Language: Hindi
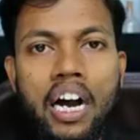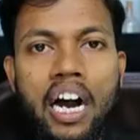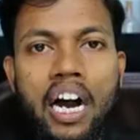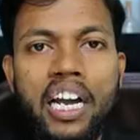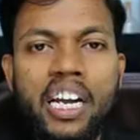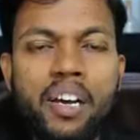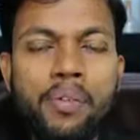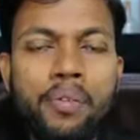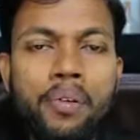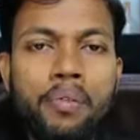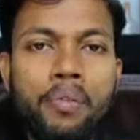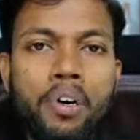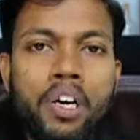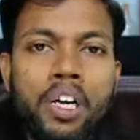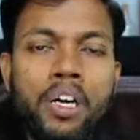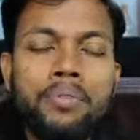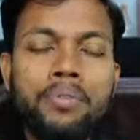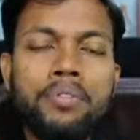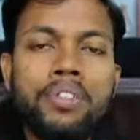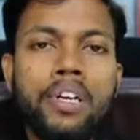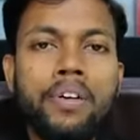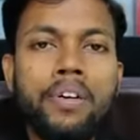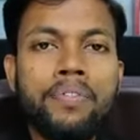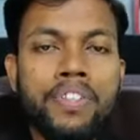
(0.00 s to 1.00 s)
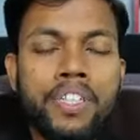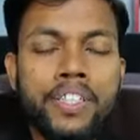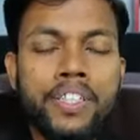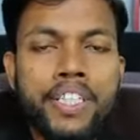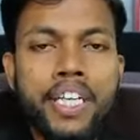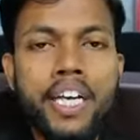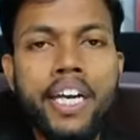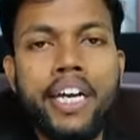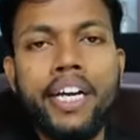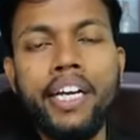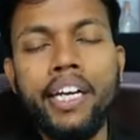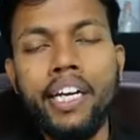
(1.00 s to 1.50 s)
हाय एवरीवन आप सबका फिर
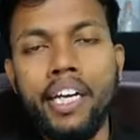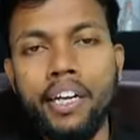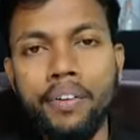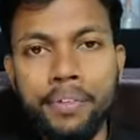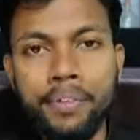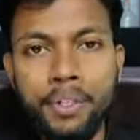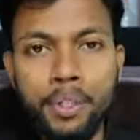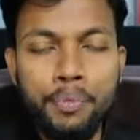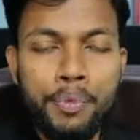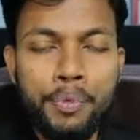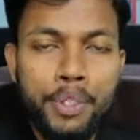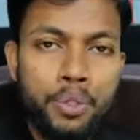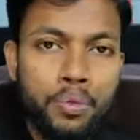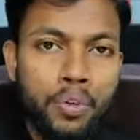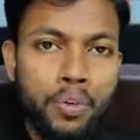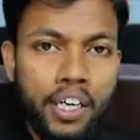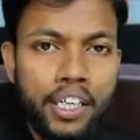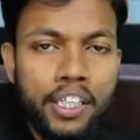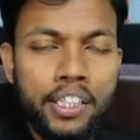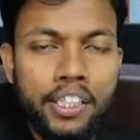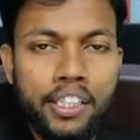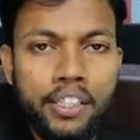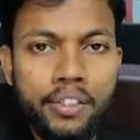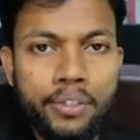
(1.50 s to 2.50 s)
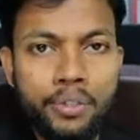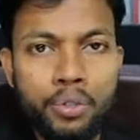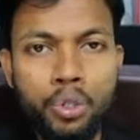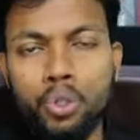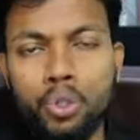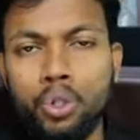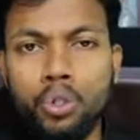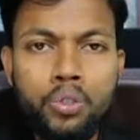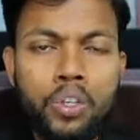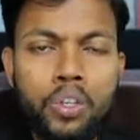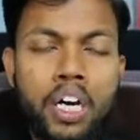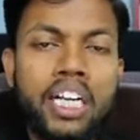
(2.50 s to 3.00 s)
से एक नए वीडियो पे स्वागत है
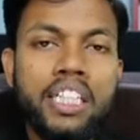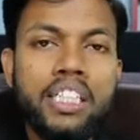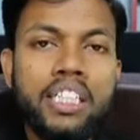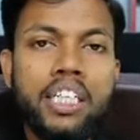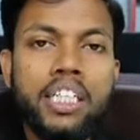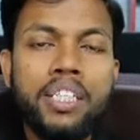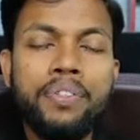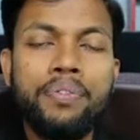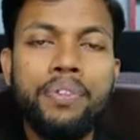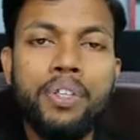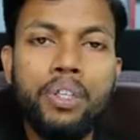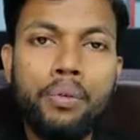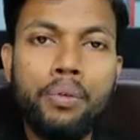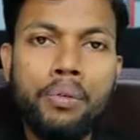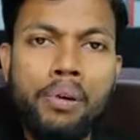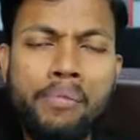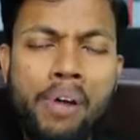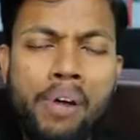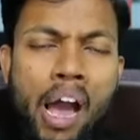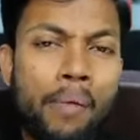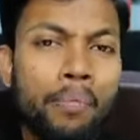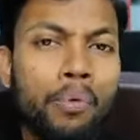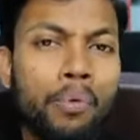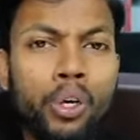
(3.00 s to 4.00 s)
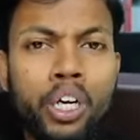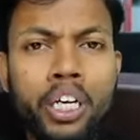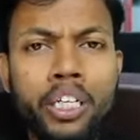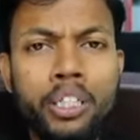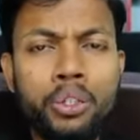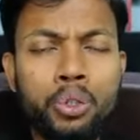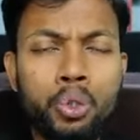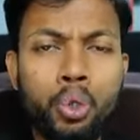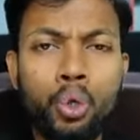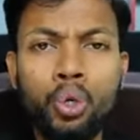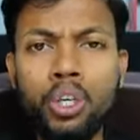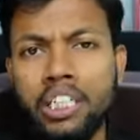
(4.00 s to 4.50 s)
सो so, दोस्तों आज की इस वीडियो में मैं आप लोग
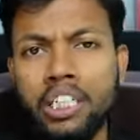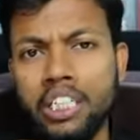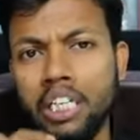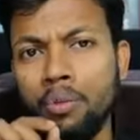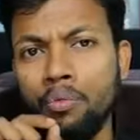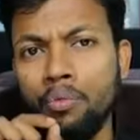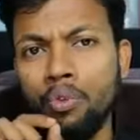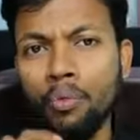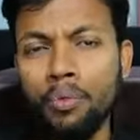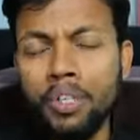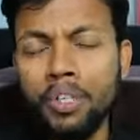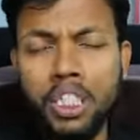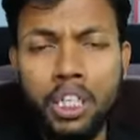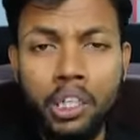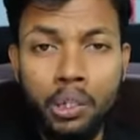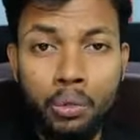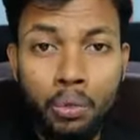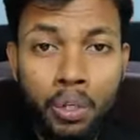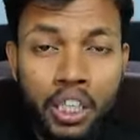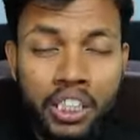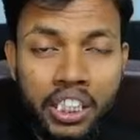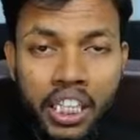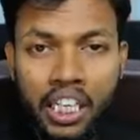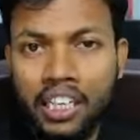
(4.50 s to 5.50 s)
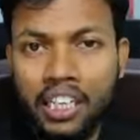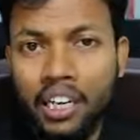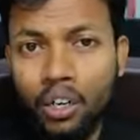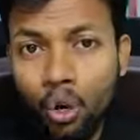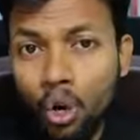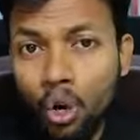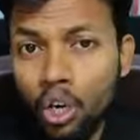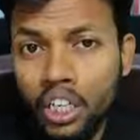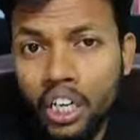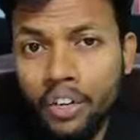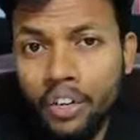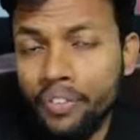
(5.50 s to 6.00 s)
एक छोटा सा इन्फॉर्मेशन दूंगा ज़्यादा
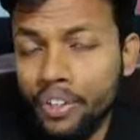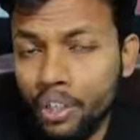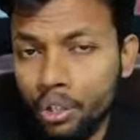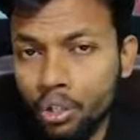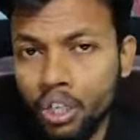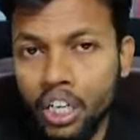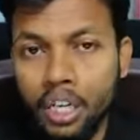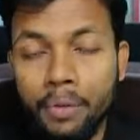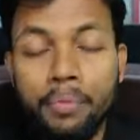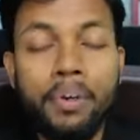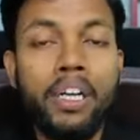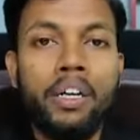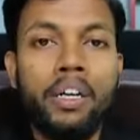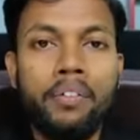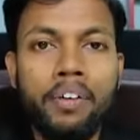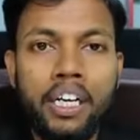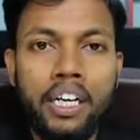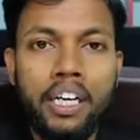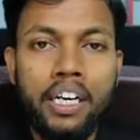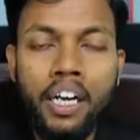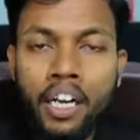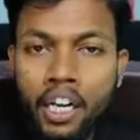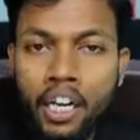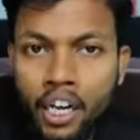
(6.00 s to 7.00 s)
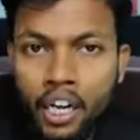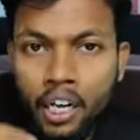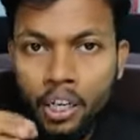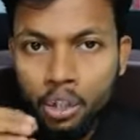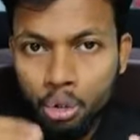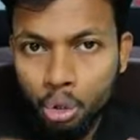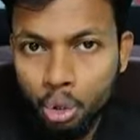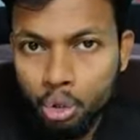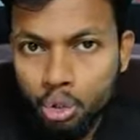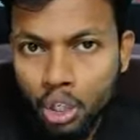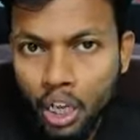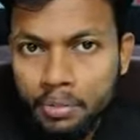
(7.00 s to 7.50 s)
लॉन्ग ये वीडियो नहीं बनने वाला है
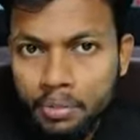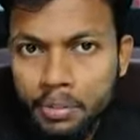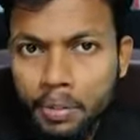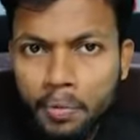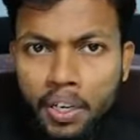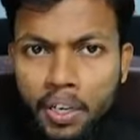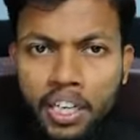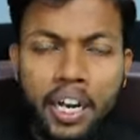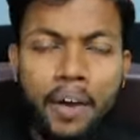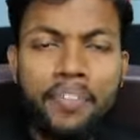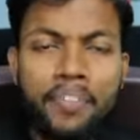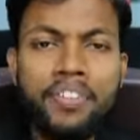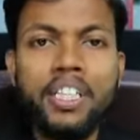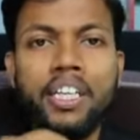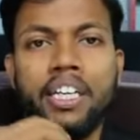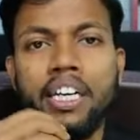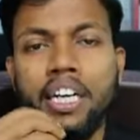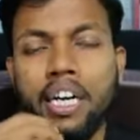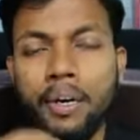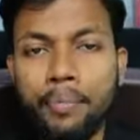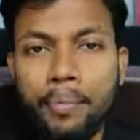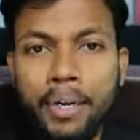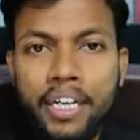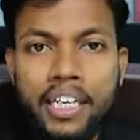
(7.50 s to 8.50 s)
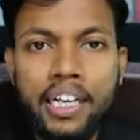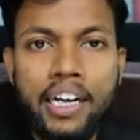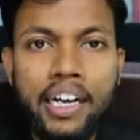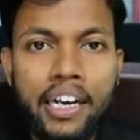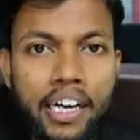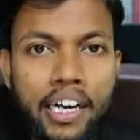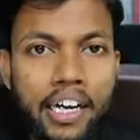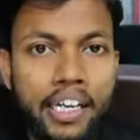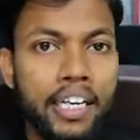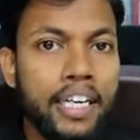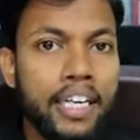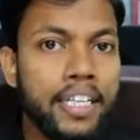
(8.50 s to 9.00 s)
दोस्तों आप सबका काफ़ी ज़्यादा कमेंट
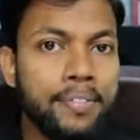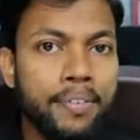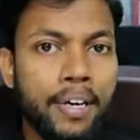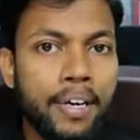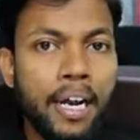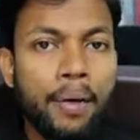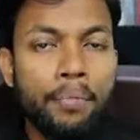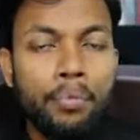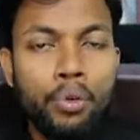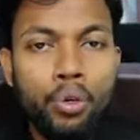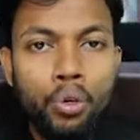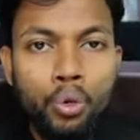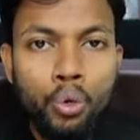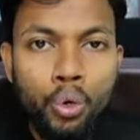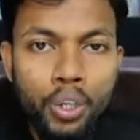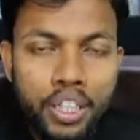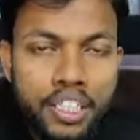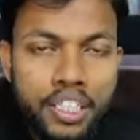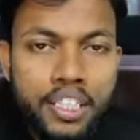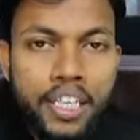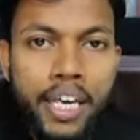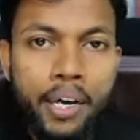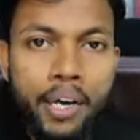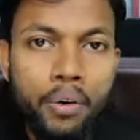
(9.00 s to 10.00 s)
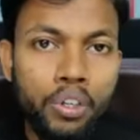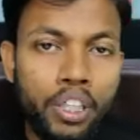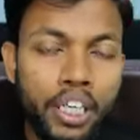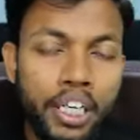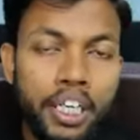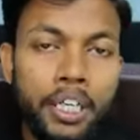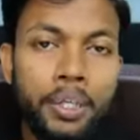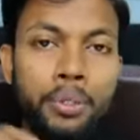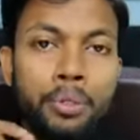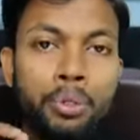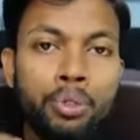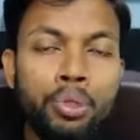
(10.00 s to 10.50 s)
आ रहा है कि इस बार आप लोग नोटिस किए
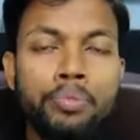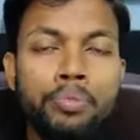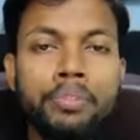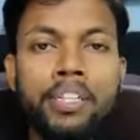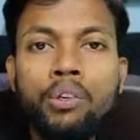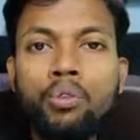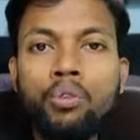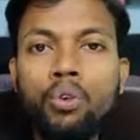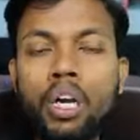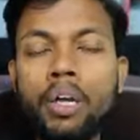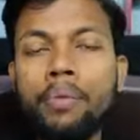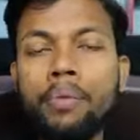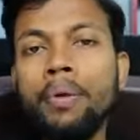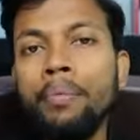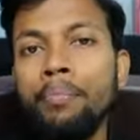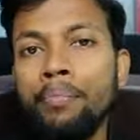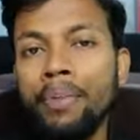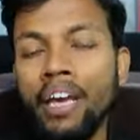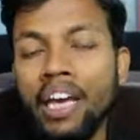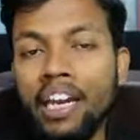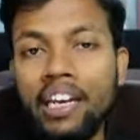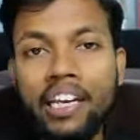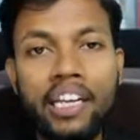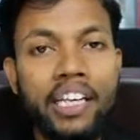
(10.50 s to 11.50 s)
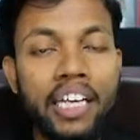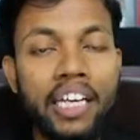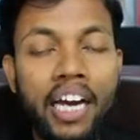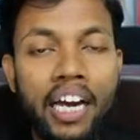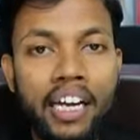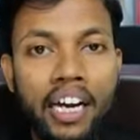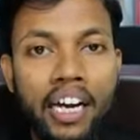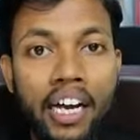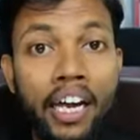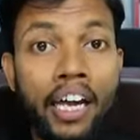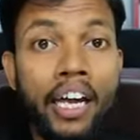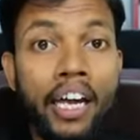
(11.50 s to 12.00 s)
होंगे कि यूट्यूब से कोई भी मेल नहीं
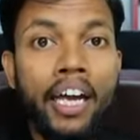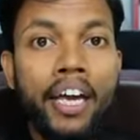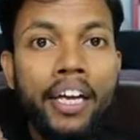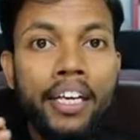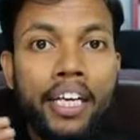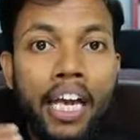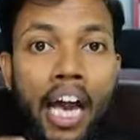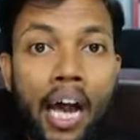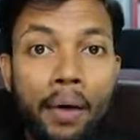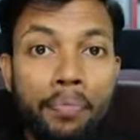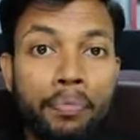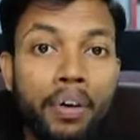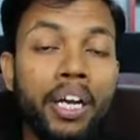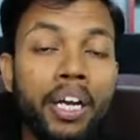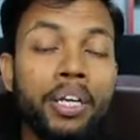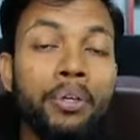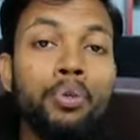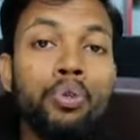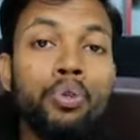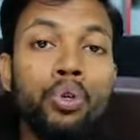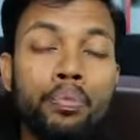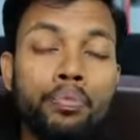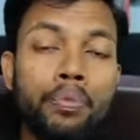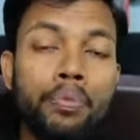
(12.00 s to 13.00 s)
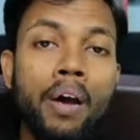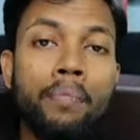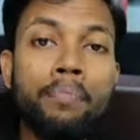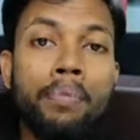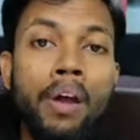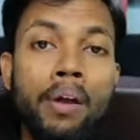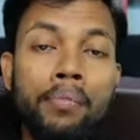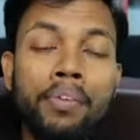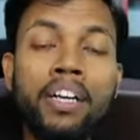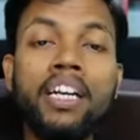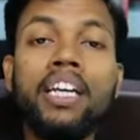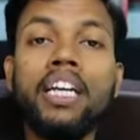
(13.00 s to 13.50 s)
आया है कि आपका यूट्यूब का
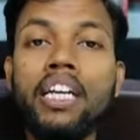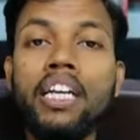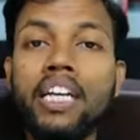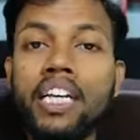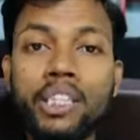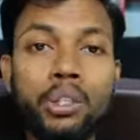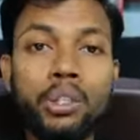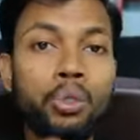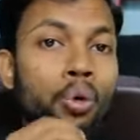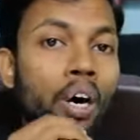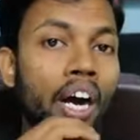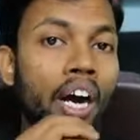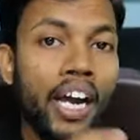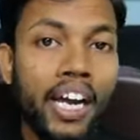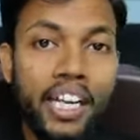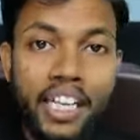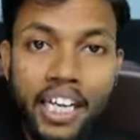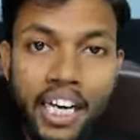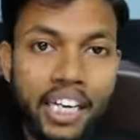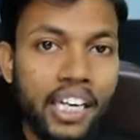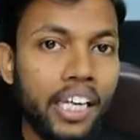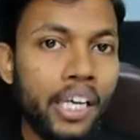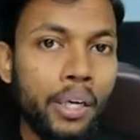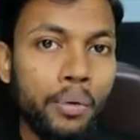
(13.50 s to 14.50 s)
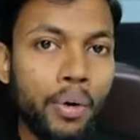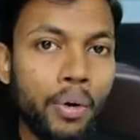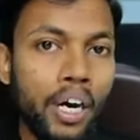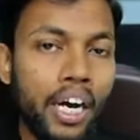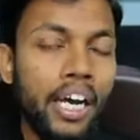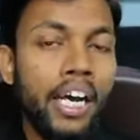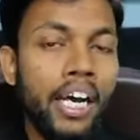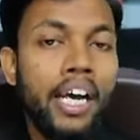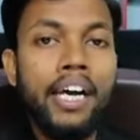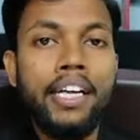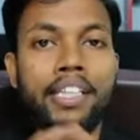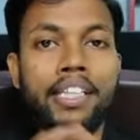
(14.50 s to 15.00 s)
पेमेंट रिलीज हुआ है या नहीं
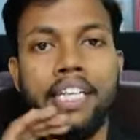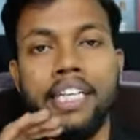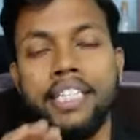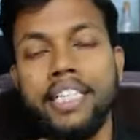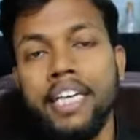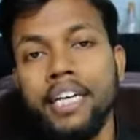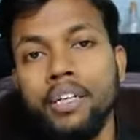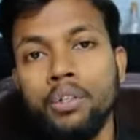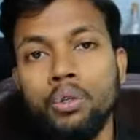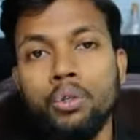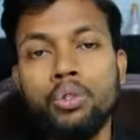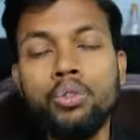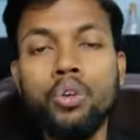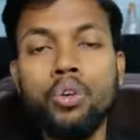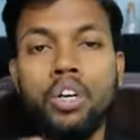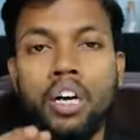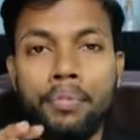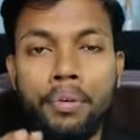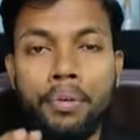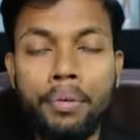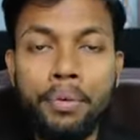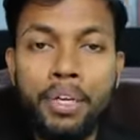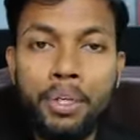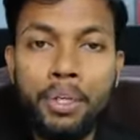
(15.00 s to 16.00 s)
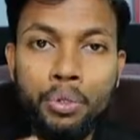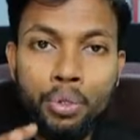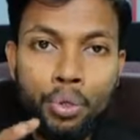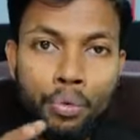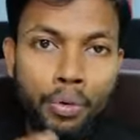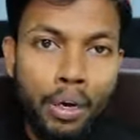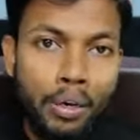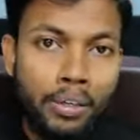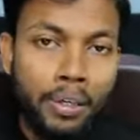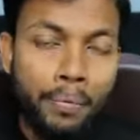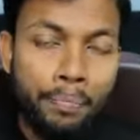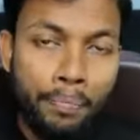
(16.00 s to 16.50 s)
हुआ है जैसे कि दोस्तों कभी भी
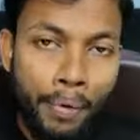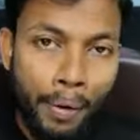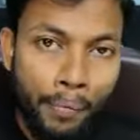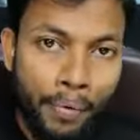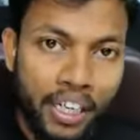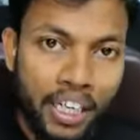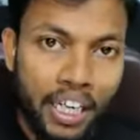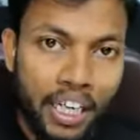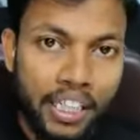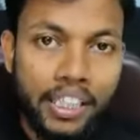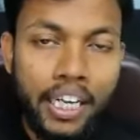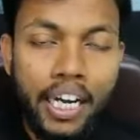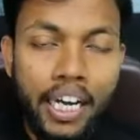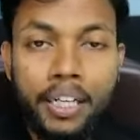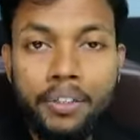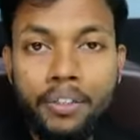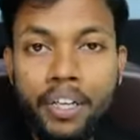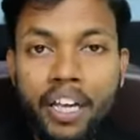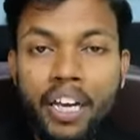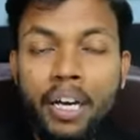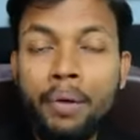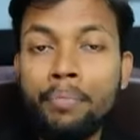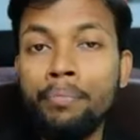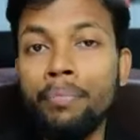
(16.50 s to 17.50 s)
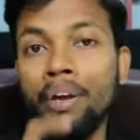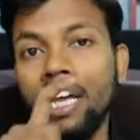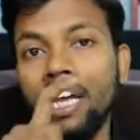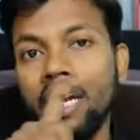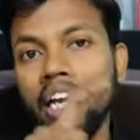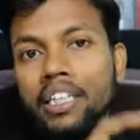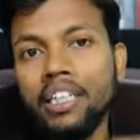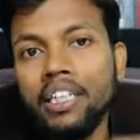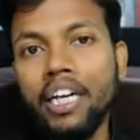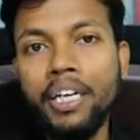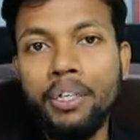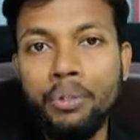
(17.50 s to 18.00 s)
यूट्यूब का जब पेमेंट आता है तो एक
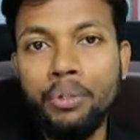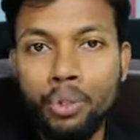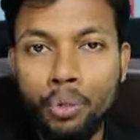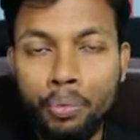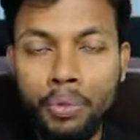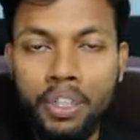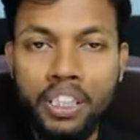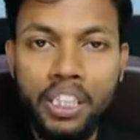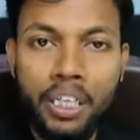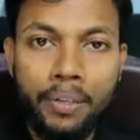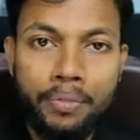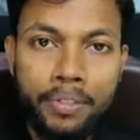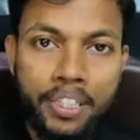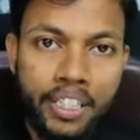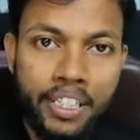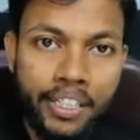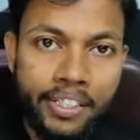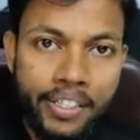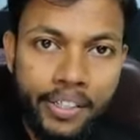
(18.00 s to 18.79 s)
मेल आता है यूट्यूब की तरफ से